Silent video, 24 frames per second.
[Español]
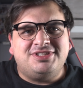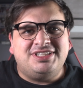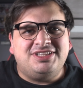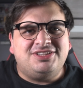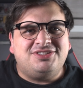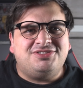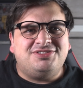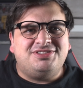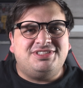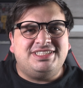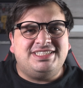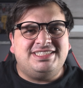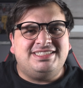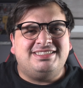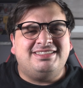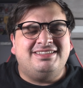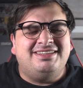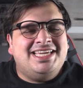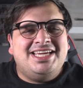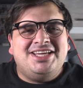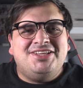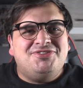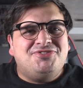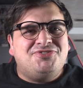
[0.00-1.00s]
Entonces,
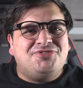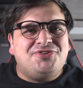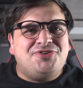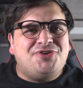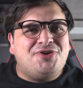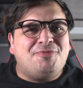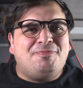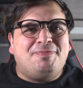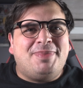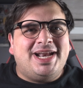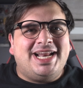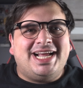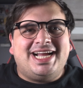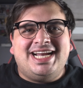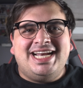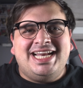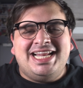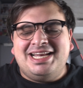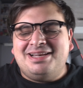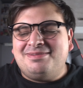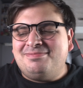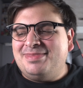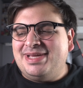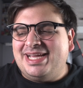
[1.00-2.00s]
¿quién soy yo para
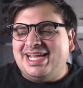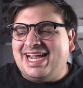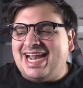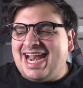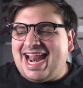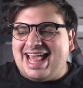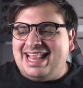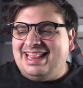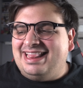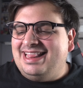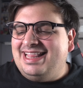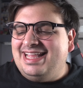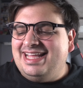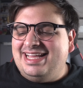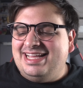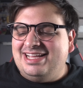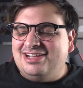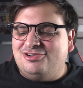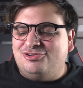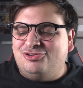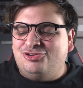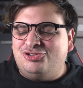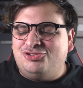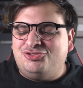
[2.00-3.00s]
creerme
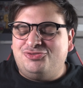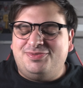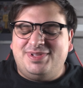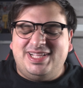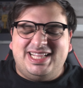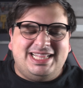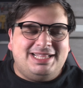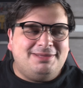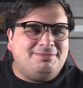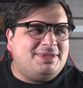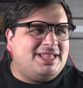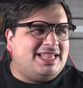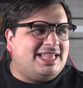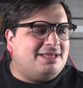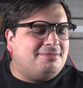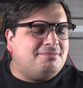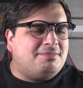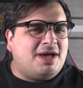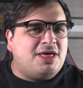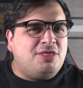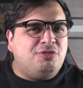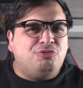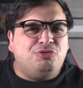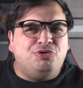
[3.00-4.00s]
grande o lo suficientemente
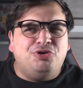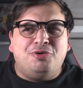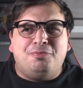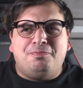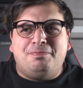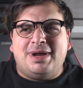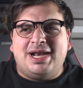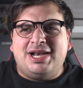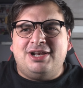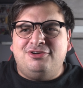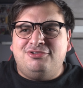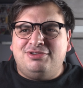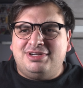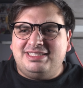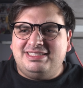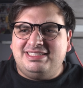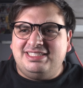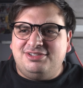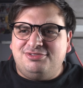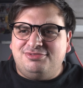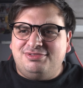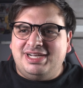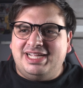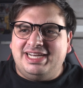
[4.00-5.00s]
maduro para no
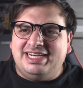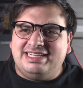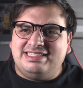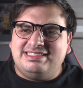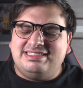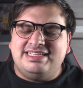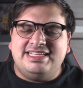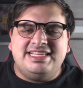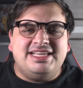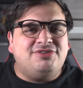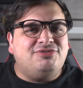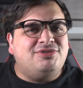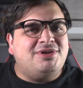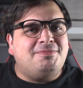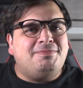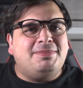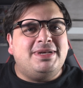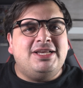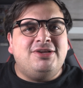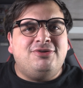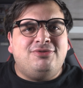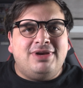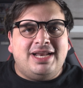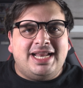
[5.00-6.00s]
hacer una reseña de una
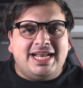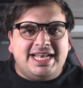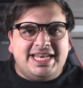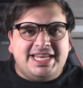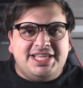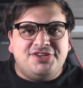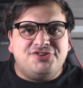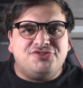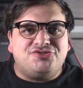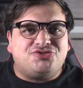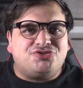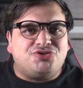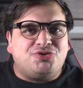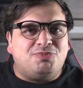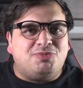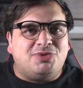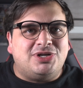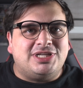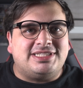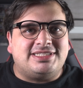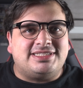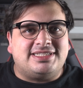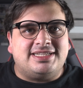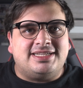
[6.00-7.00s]
película de niños
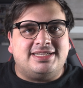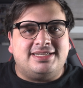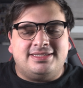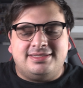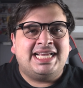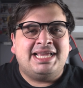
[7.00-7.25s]
como esta?